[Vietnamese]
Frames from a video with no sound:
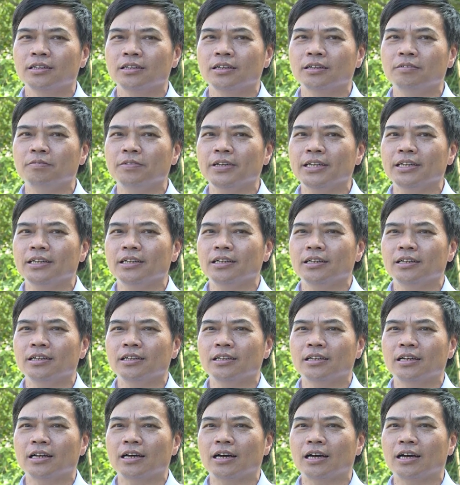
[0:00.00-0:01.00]
đơn vị
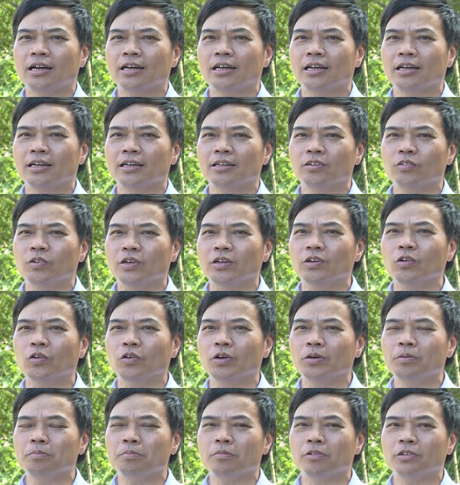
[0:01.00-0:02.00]
là để chuyển
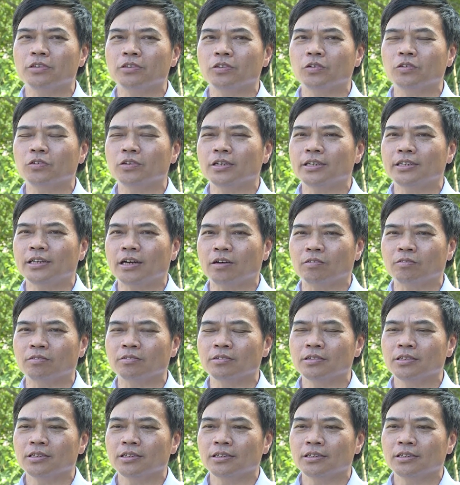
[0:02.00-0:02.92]
đổi một số cây trồng,